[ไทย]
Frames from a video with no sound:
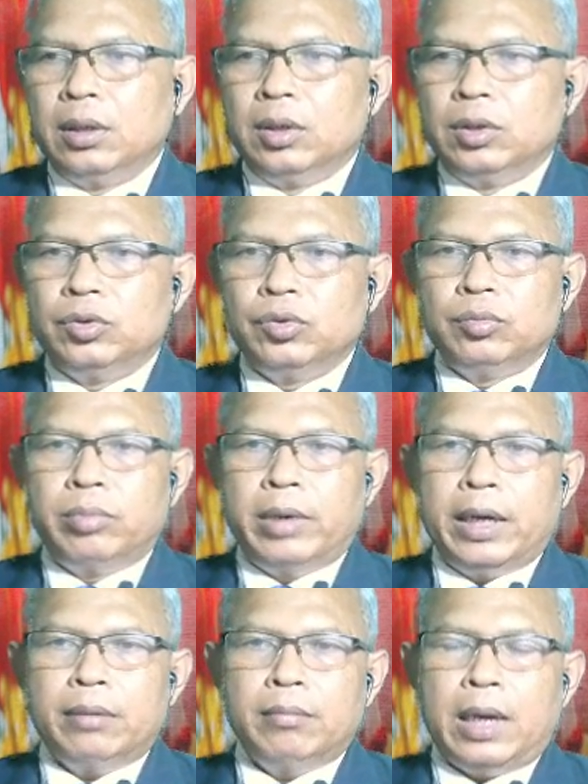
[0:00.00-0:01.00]
to
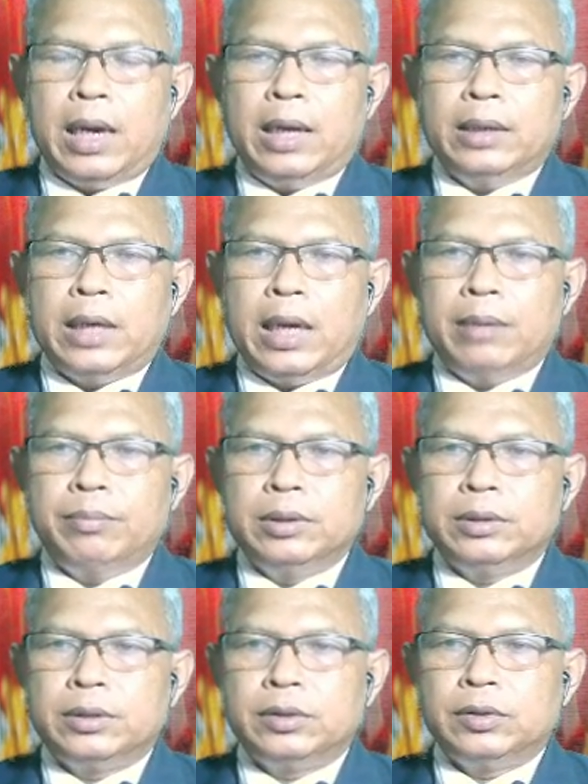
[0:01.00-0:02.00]
break bad
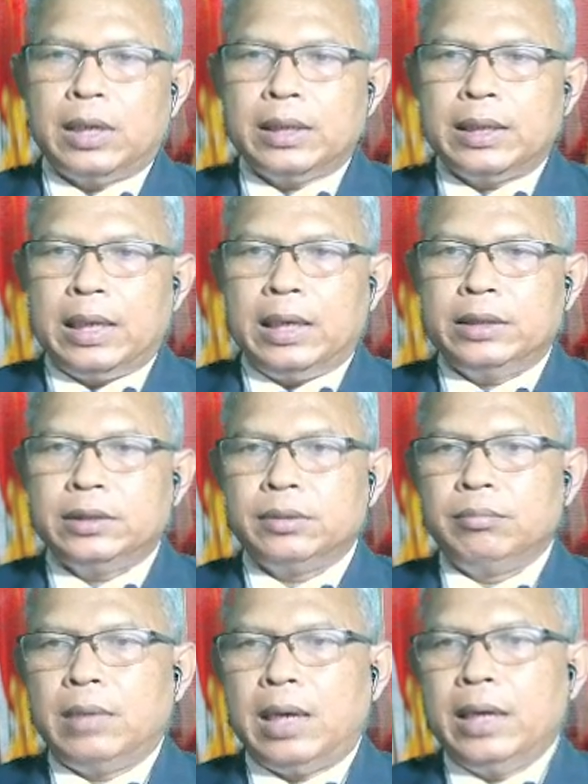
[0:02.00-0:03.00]
habits such as
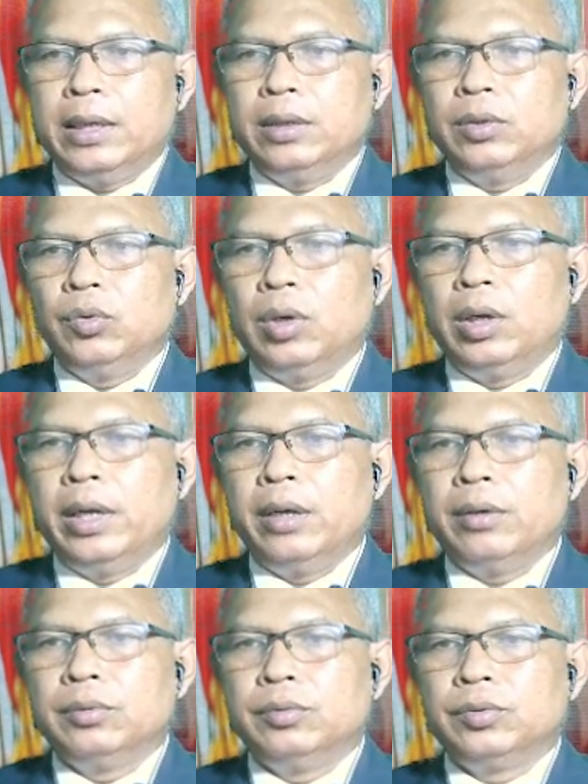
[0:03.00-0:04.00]
biting your
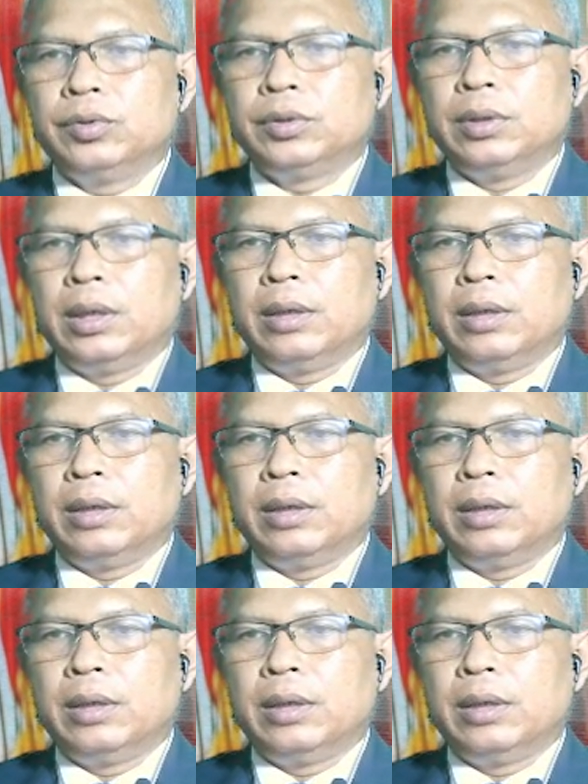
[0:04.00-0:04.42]
nails นะ